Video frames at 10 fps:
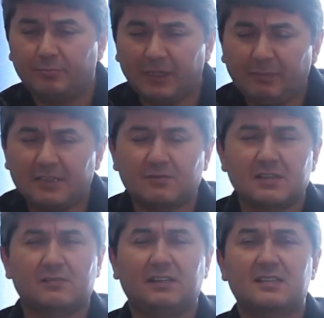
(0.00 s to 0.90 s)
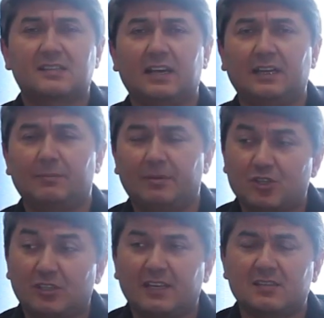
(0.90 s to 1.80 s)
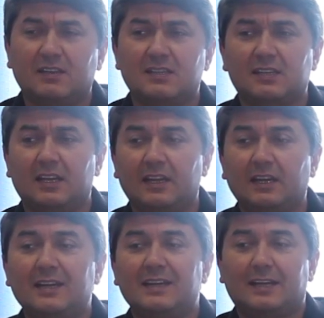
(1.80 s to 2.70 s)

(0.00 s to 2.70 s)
Приписывай свои цели, почитай свои цели.